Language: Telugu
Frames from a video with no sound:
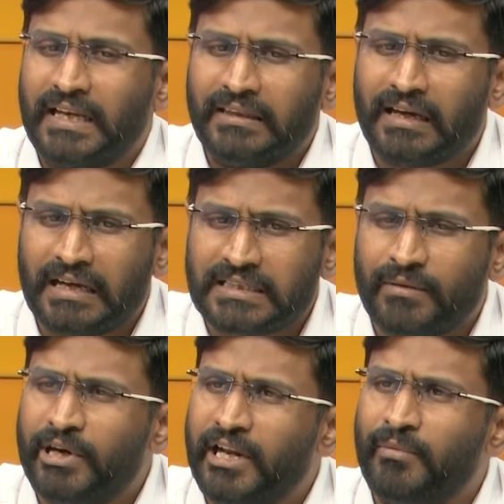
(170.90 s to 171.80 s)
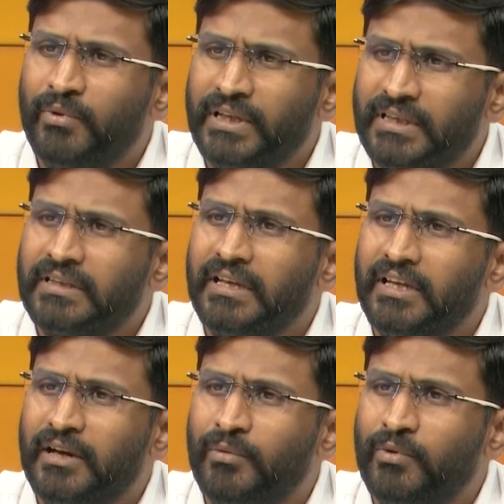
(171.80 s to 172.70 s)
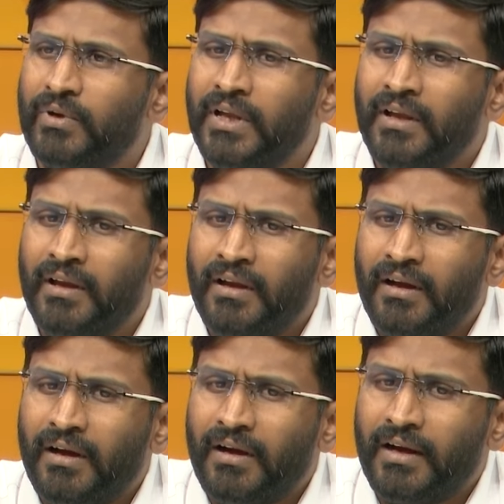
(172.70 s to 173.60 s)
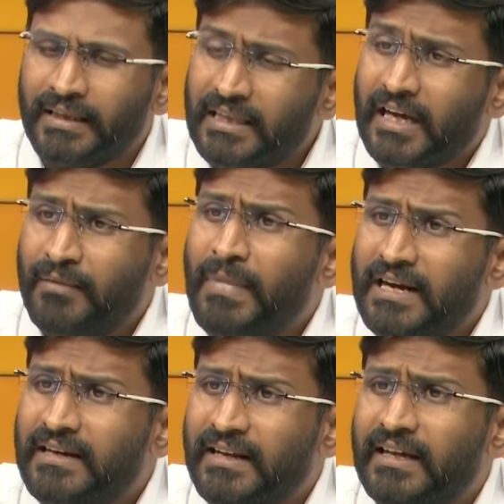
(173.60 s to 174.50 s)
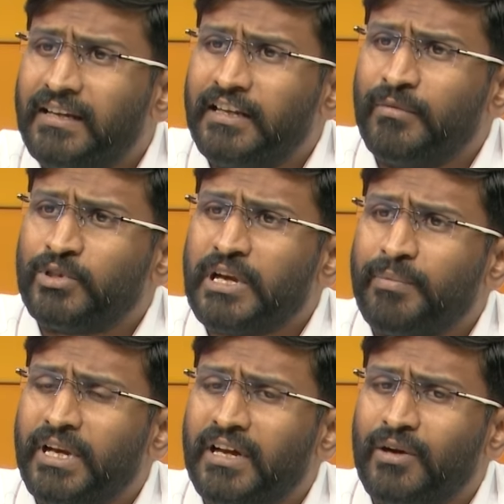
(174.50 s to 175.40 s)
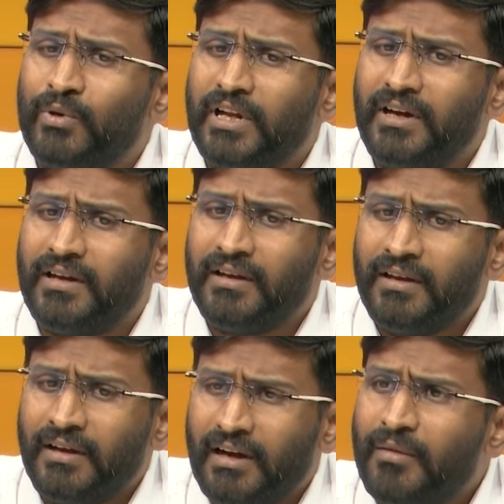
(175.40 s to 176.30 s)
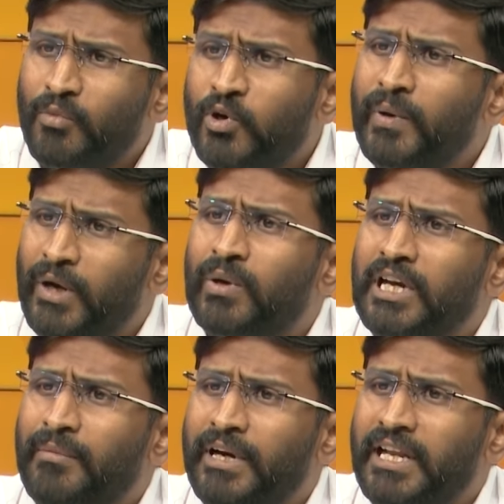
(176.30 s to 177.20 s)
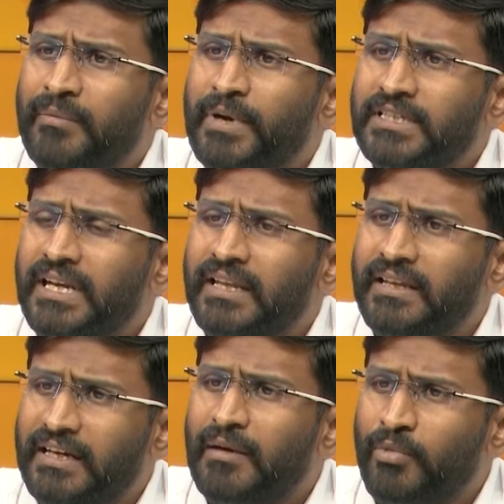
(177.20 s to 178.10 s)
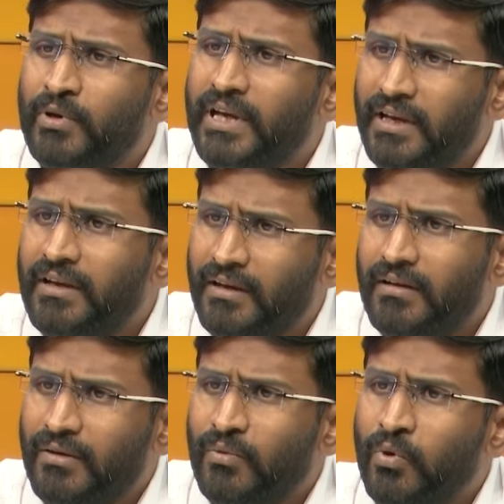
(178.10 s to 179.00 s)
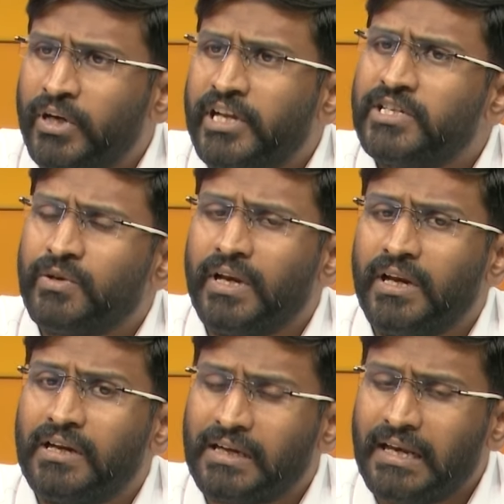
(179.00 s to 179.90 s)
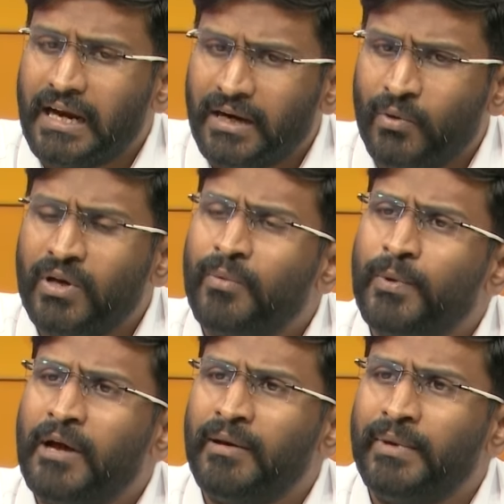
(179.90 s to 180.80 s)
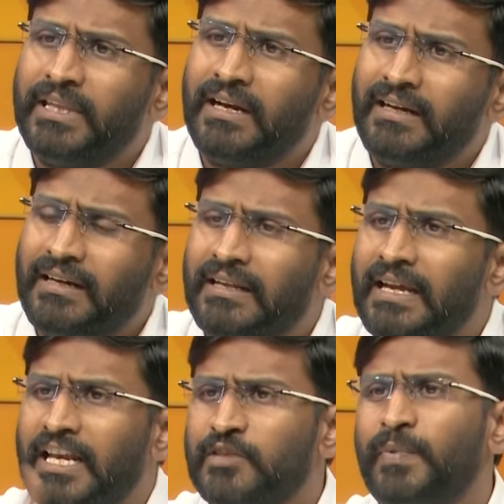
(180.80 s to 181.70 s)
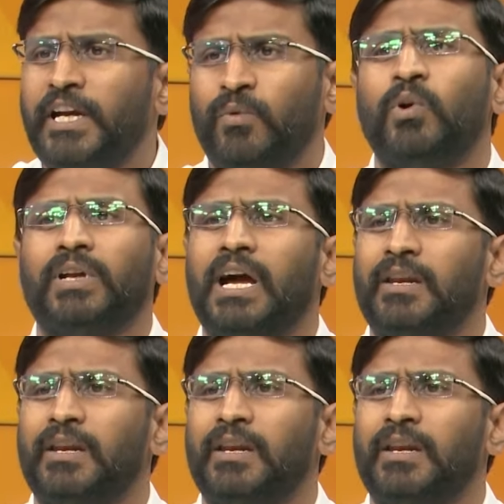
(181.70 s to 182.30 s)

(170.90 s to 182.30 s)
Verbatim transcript: ఇంత కష్టపడ్డాము ఇంత తిరిగినాము ఇంతగానో మాట్లాడగలిగినాము చెప్పినాక కూడా మూడు వేలు ఓట్లే పడ్డాయి ప్రజలేంది డబ్బుకి ఓటేసారు అన్నాక కానీ అక్కడ ఉన్న ప్రాబ్లం ఏంటంటే టీఆర్ఎస్ పార్టీ ఓటుకు ఆరు